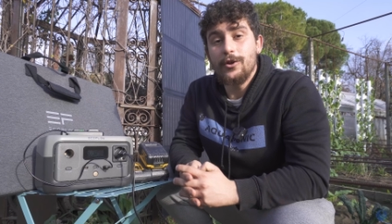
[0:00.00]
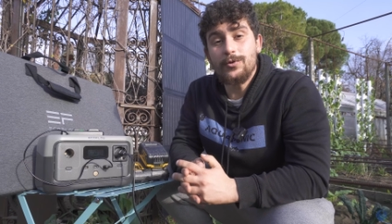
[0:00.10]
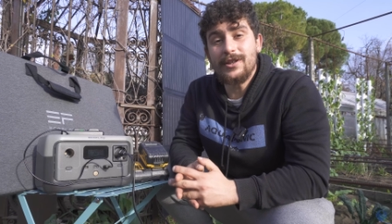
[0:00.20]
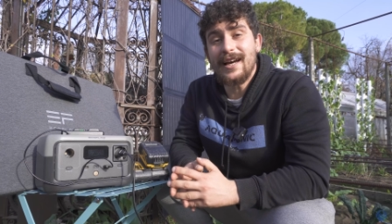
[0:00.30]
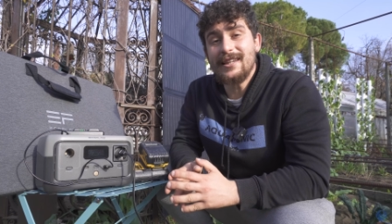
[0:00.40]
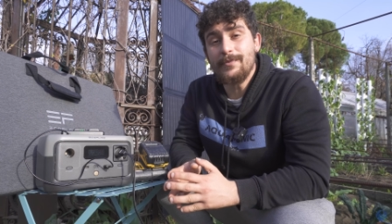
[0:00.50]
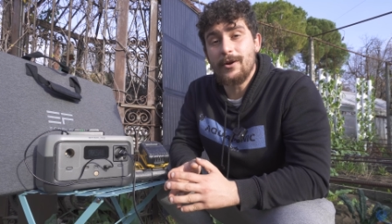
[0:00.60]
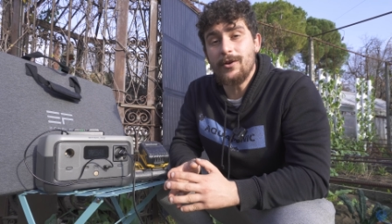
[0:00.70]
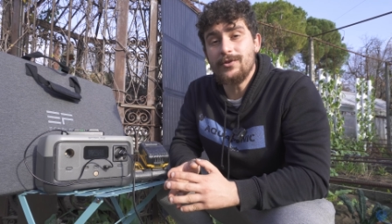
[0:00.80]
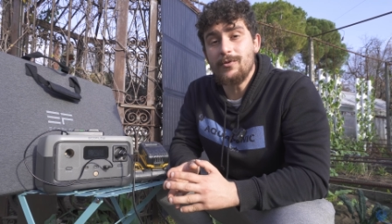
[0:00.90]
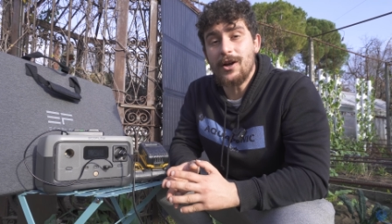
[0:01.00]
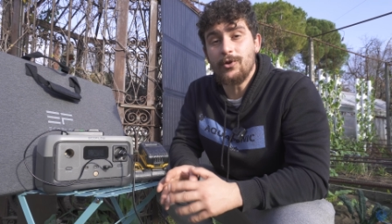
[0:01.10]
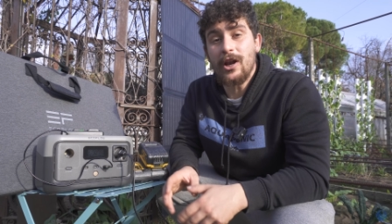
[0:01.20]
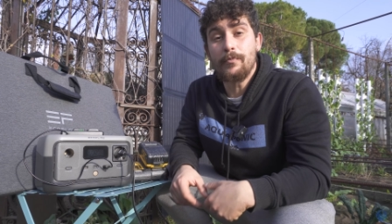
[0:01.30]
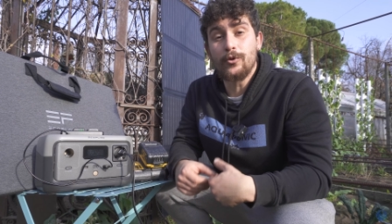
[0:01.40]
Tutti i dati per quanto
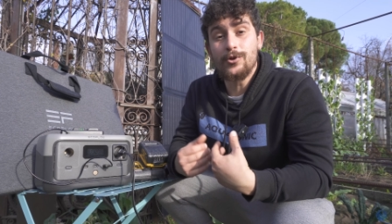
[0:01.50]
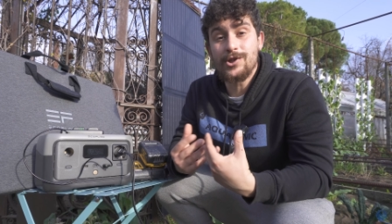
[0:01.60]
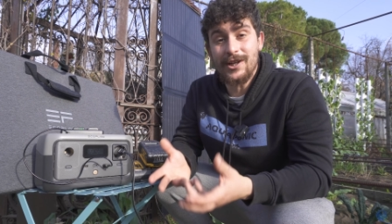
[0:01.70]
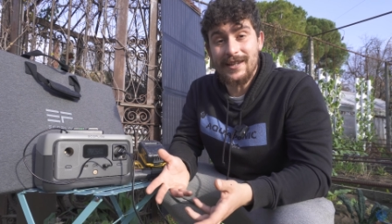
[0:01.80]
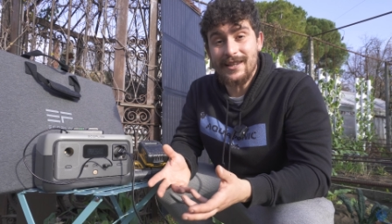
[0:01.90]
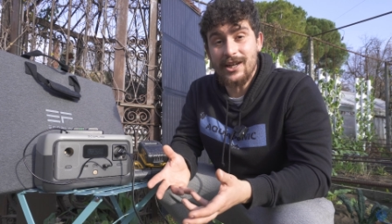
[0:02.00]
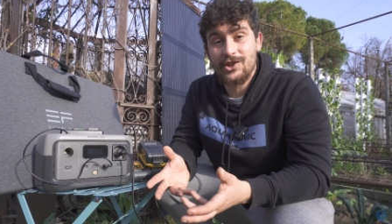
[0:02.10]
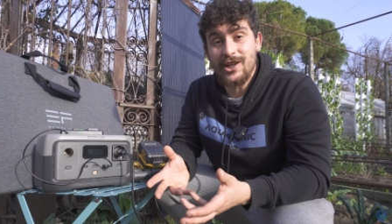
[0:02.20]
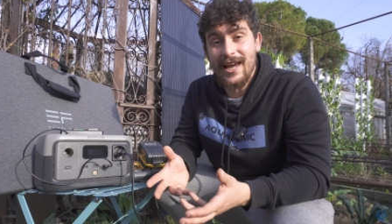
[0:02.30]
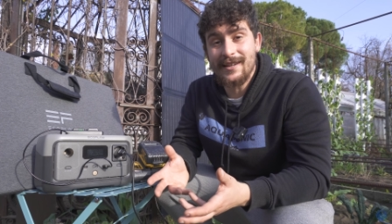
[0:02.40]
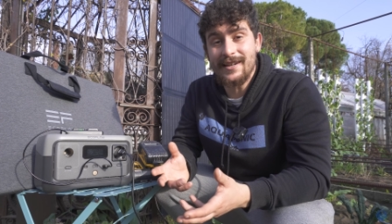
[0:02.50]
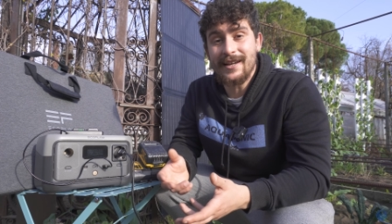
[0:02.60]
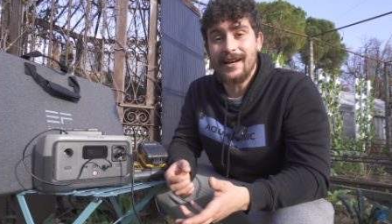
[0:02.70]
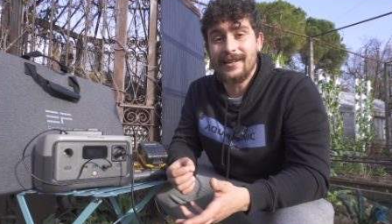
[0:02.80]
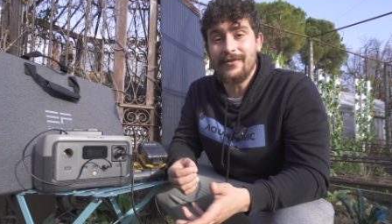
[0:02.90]
riguarda la produzione di energia
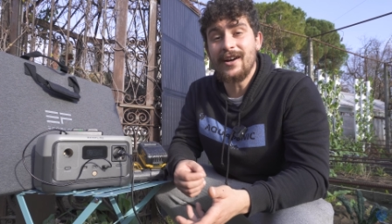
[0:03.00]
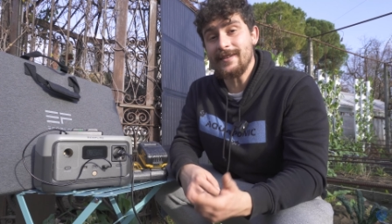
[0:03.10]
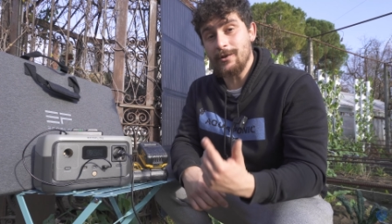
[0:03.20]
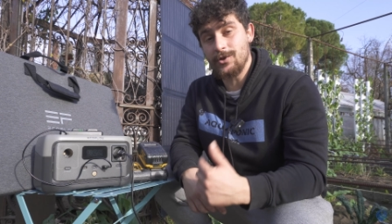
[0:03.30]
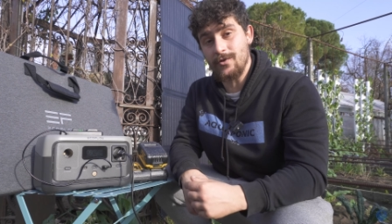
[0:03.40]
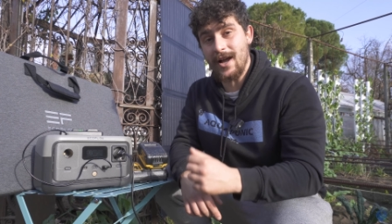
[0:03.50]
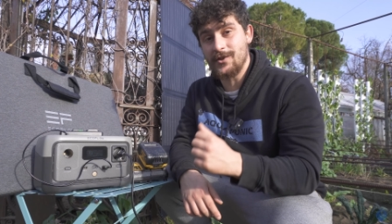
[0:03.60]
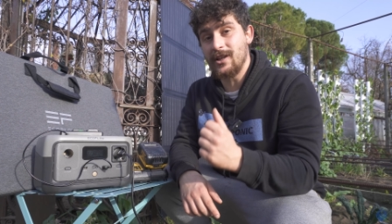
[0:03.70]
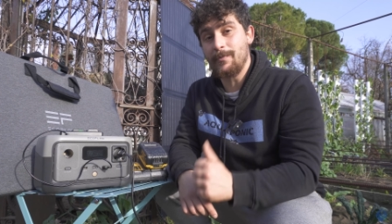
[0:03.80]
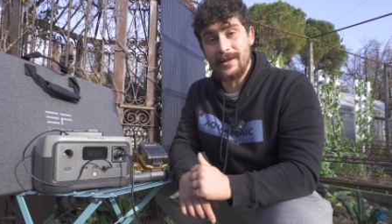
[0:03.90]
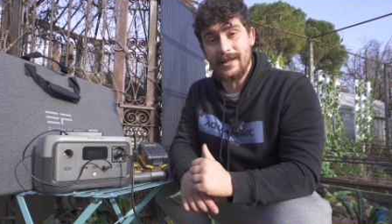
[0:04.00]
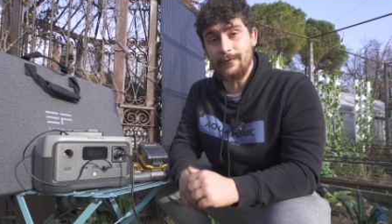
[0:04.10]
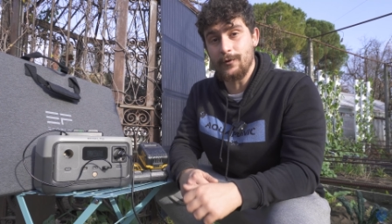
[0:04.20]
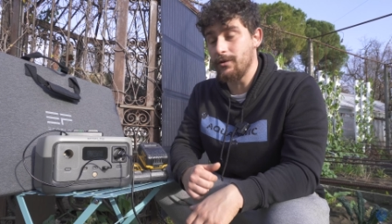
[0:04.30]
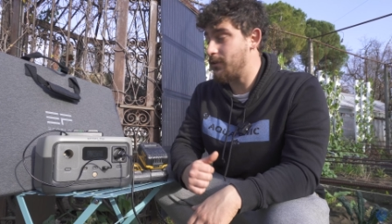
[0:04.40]
elettrica, derivanti in questo caso dai pannelli
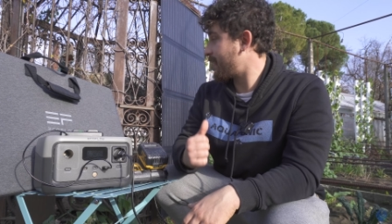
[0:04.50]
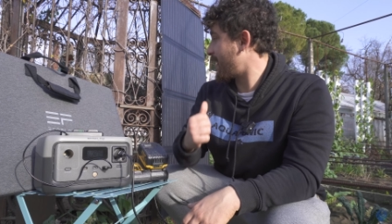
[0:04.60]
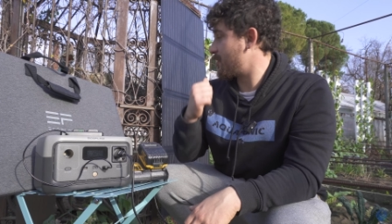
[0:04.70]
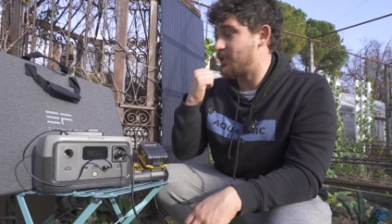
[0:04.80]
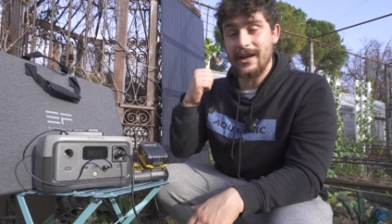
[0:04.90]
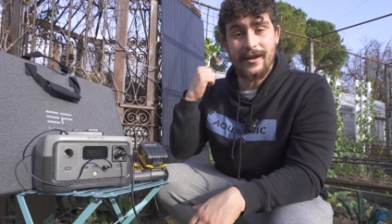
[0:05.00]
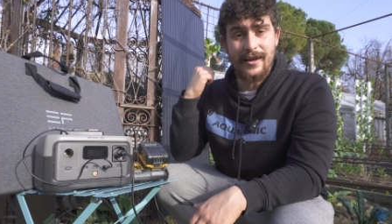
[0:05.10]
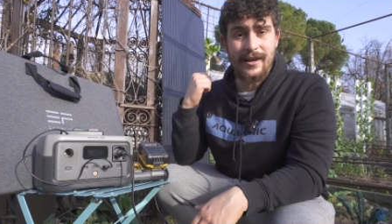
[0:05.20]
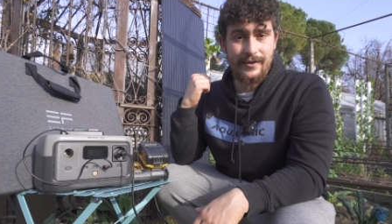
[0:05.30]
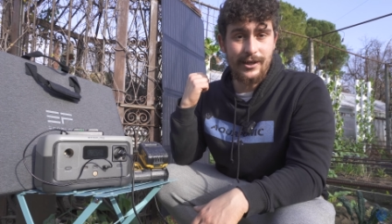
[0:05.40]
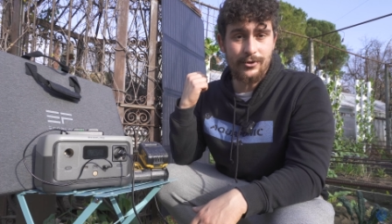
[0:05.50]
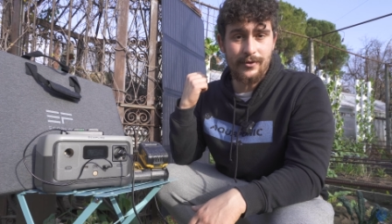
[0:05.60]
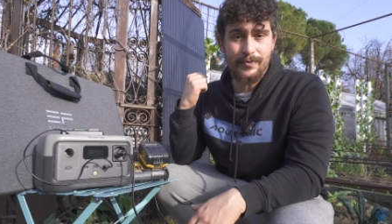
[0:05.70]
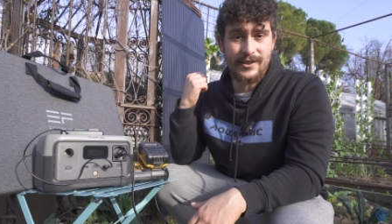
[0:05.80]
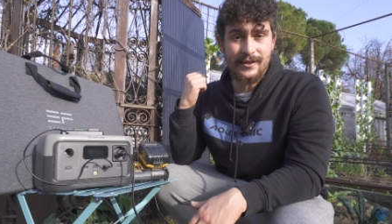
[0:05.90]
fotovoltaici
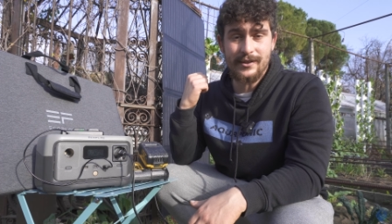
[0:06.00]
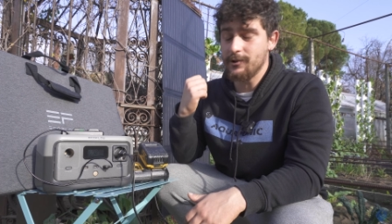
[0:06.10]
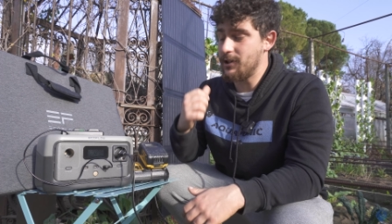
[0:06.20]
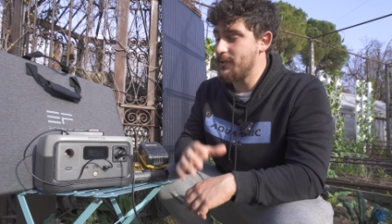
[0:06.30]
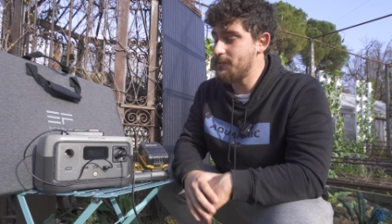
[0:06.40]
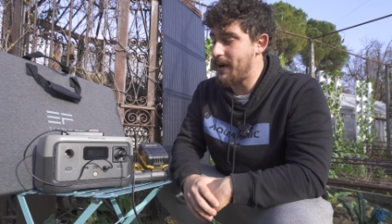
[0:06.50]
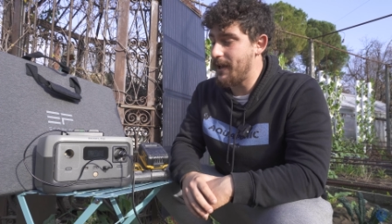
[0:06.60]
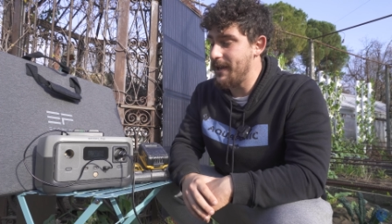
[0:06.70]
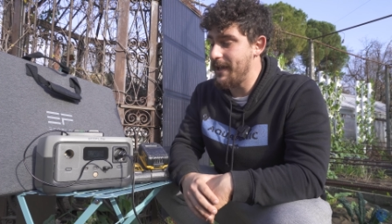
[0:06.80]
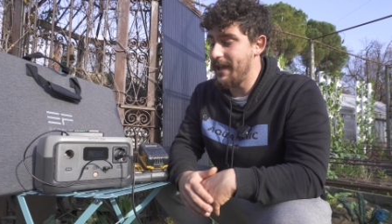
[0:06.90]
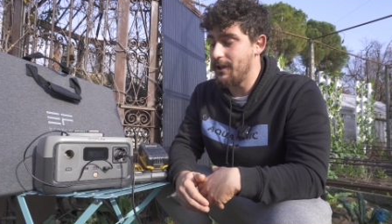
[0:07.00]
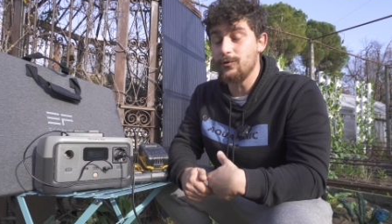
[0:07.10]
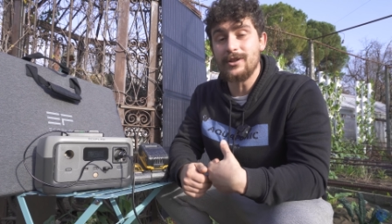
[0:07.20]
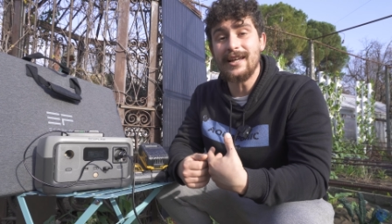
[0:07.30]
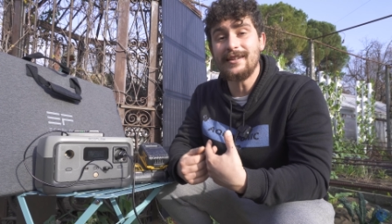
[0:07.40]
dietro, presenti dietro le mie spalle e
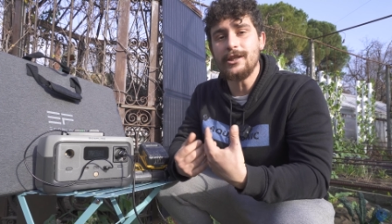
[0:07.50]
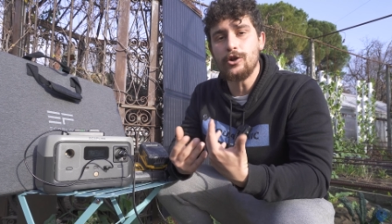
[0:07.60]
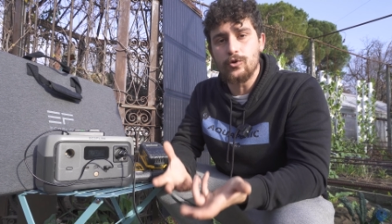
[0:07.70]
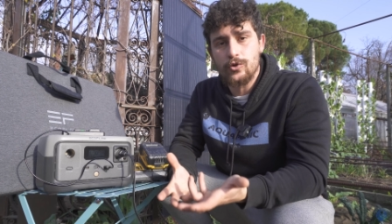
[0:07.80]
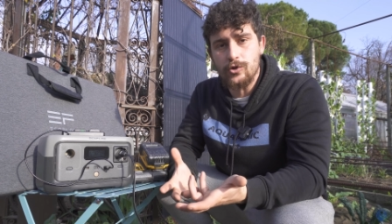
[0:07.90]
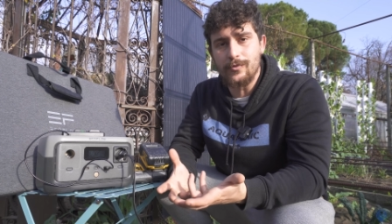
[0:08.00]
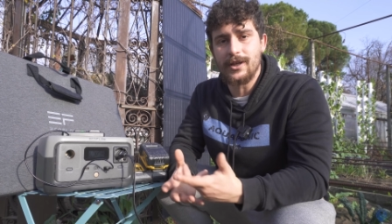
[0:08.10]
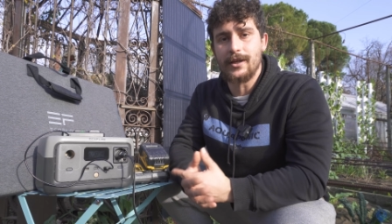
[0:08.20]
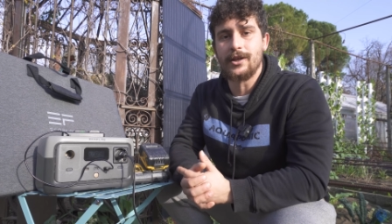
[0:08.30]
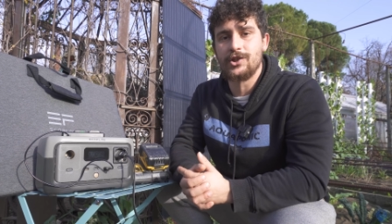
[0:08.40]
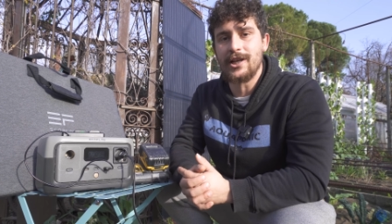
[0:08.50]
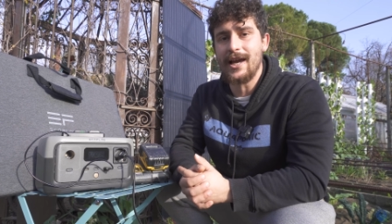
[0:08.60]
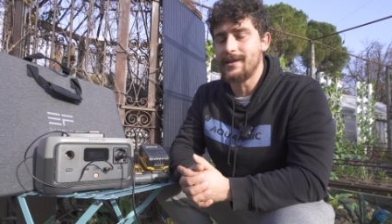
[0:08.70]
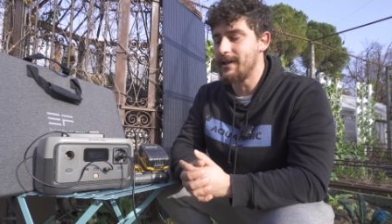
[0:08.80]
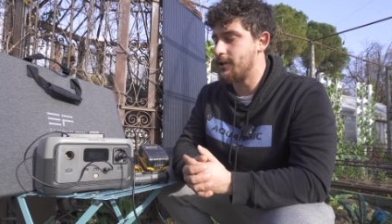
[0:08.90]
tutti i dati di consumo di energia
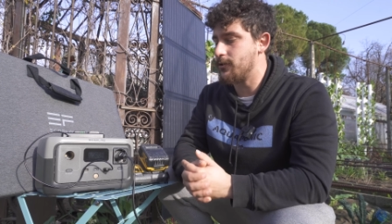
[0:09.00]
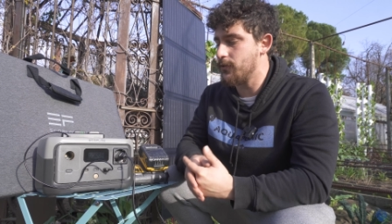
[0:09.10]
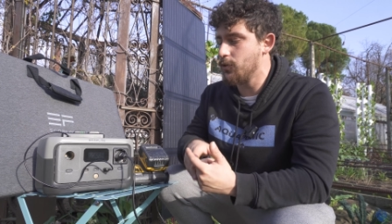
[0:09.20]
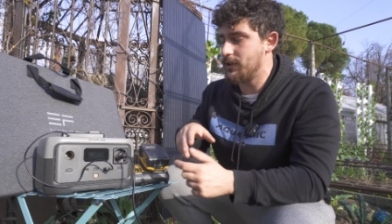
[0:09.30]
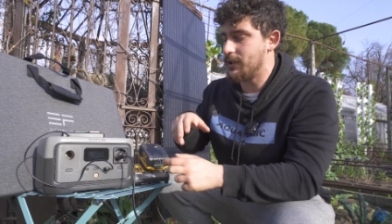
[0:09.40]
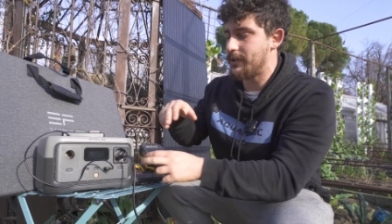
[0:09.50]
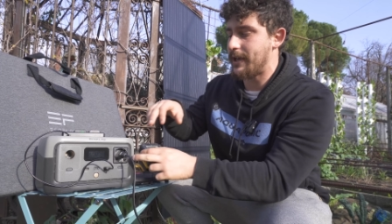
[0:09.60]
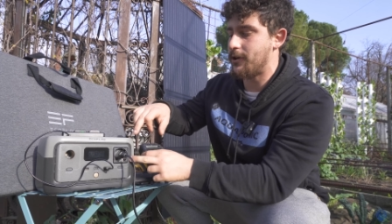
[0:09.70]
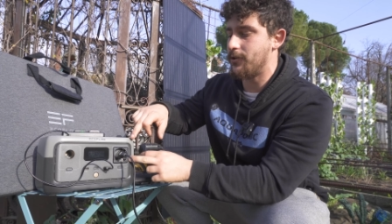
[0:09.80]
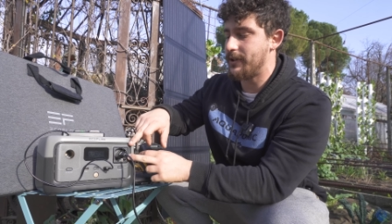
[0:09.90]
elettrica dovuti dalla,